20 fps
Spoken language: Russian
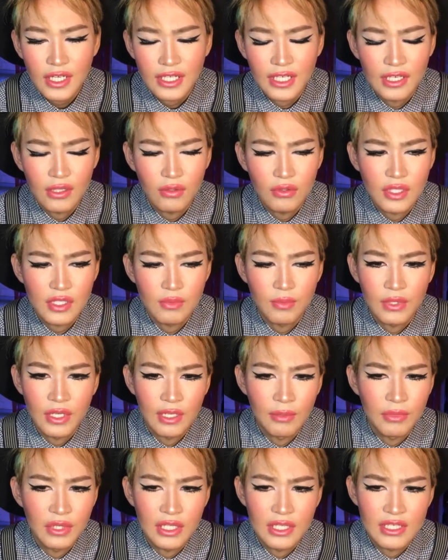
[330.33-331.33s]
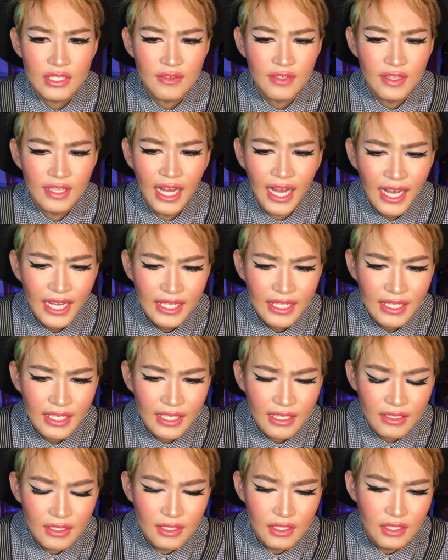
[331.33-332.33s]
какие-то у нас были
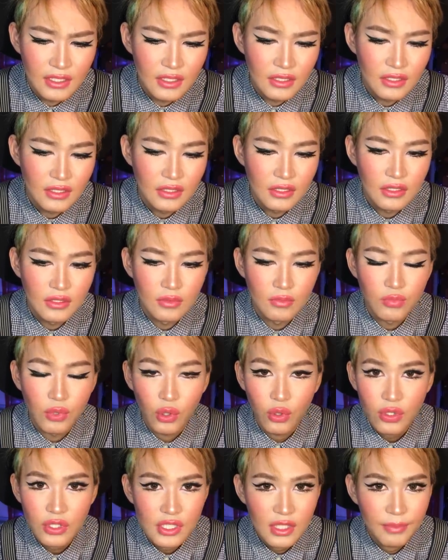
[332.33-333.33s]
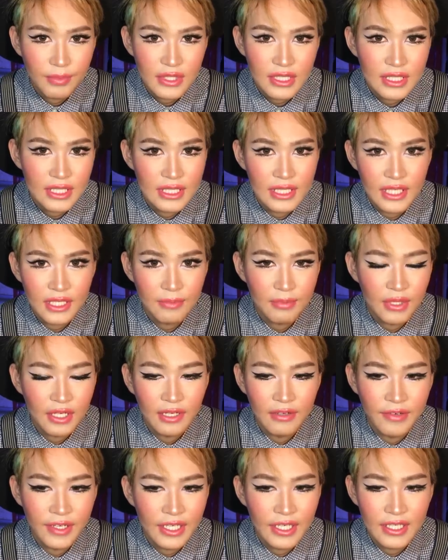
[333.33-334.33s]
мини-свидания, просто посидеть,
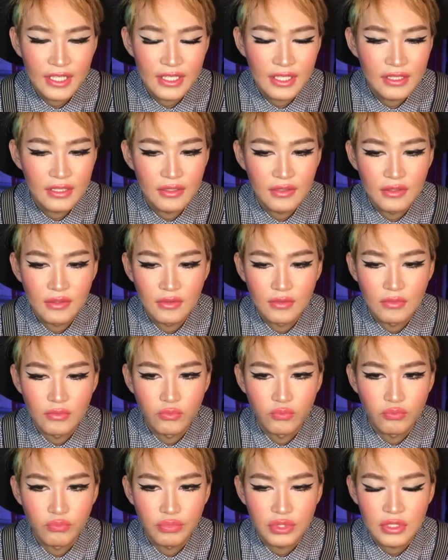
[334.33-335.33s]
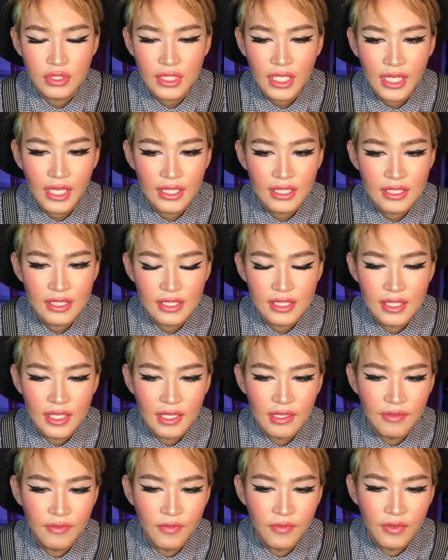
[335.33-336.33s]
поговорить. Постоянно
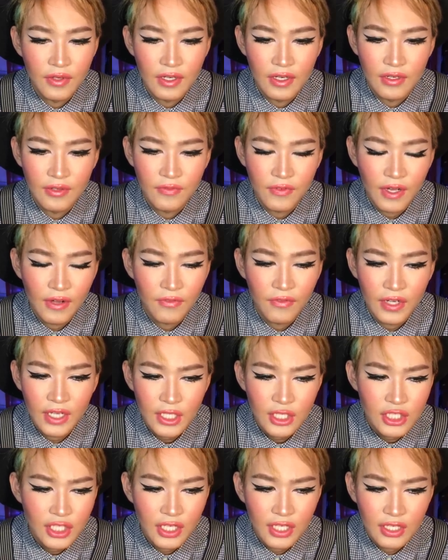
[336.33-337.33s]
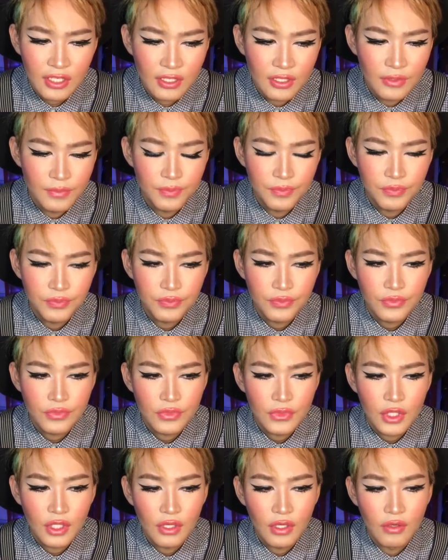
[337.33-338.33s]
сидели в, в кафешках,
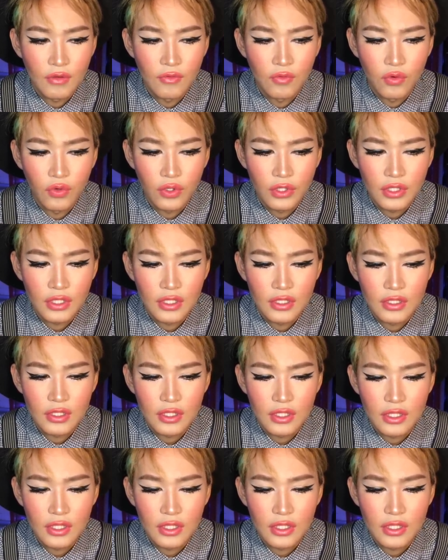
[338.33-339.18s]
вот.